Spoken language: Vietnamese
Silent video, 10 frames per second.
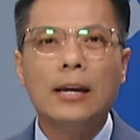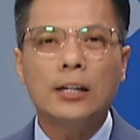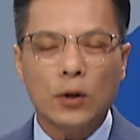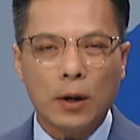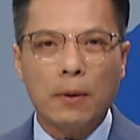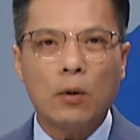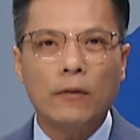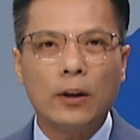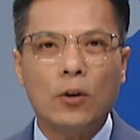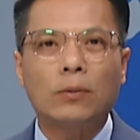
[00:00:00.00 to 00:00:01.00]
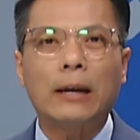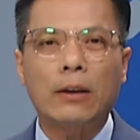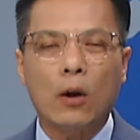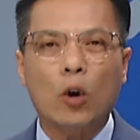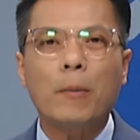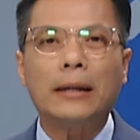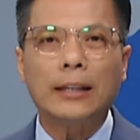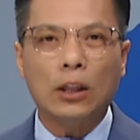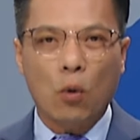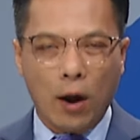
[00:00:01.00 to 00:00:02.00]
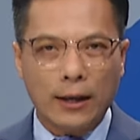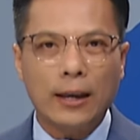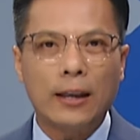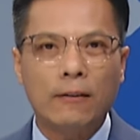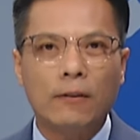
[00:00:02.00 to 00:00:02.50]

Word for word: Sau đây mời quý vị cùng theo dõi có bản tin Hoa Kỳ